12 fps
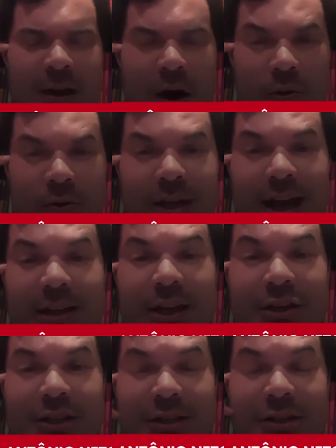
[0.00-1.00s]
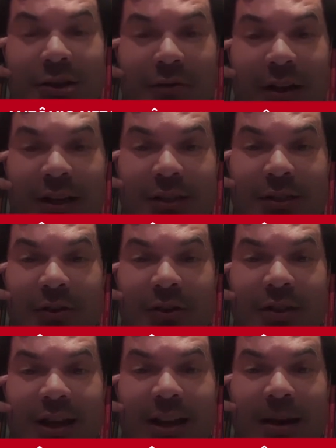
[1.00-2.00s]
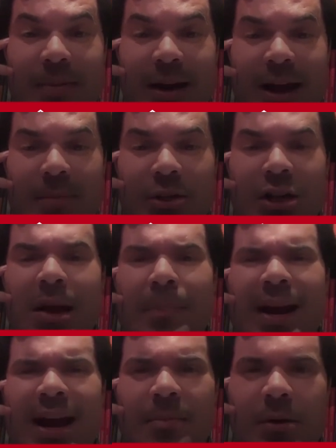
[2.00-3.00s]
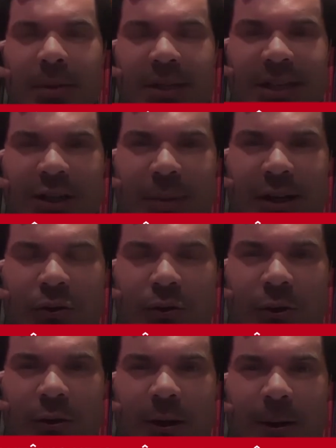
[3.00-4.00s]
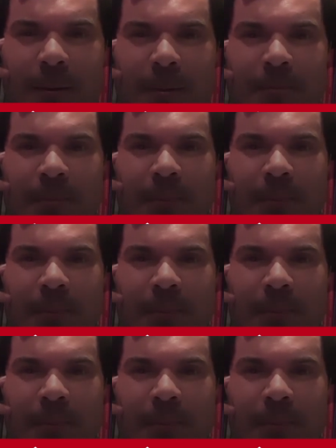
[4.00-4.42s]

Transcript: Alguns artistas que estão vendo esses vídeos aí da Paraíba, só da Paraíba, não precisa ser do Brasil todo não.